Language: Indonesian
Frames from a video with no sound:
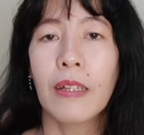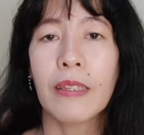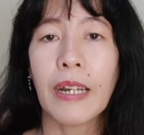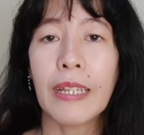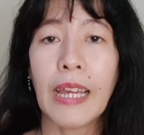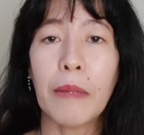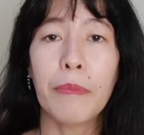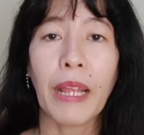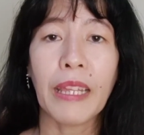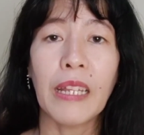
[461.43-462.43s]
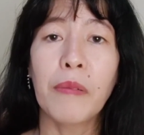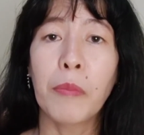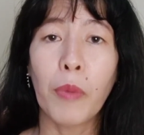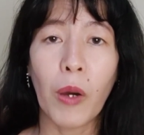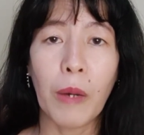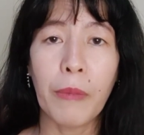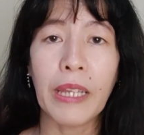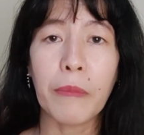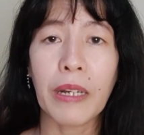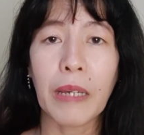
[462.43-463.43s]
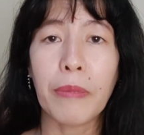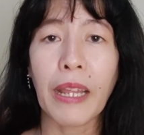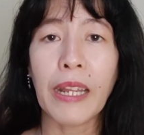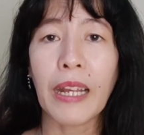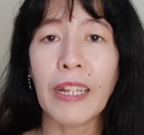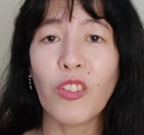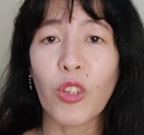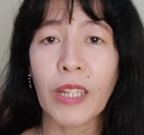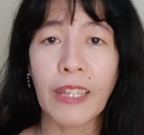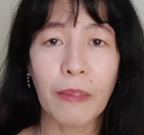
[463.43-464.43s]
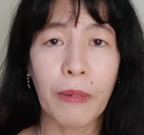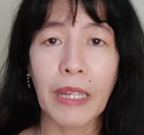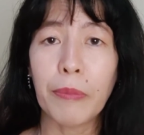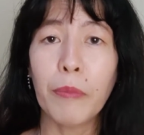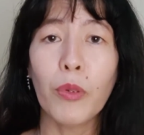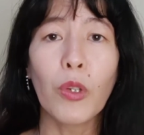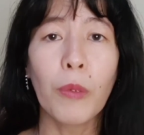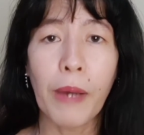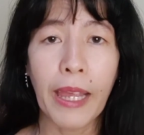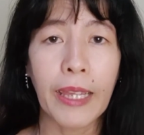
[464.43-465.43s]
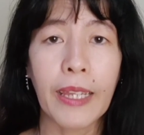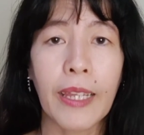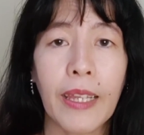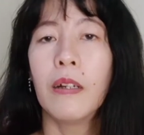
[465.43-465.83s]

terlihat Brian yang membawa Mike, maka Brian akan dicurigai sebagai pembunuh Mike.